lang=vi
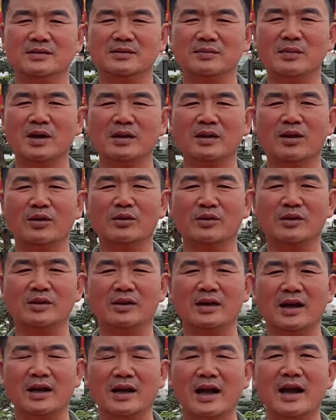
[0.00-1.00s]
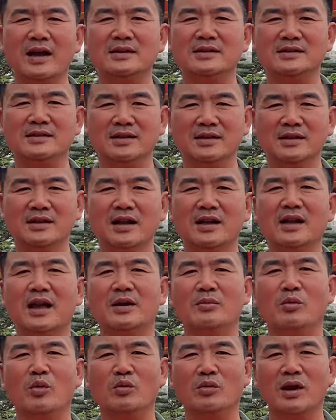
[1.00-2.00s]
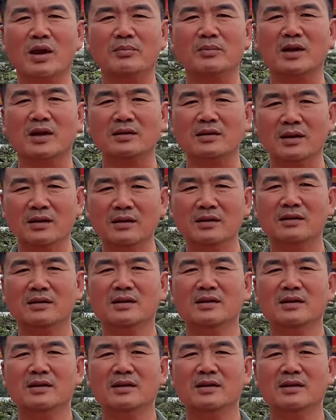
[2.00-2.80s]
bắt đầu từ ngày 29 đến ngày mùng 5 tháng 4.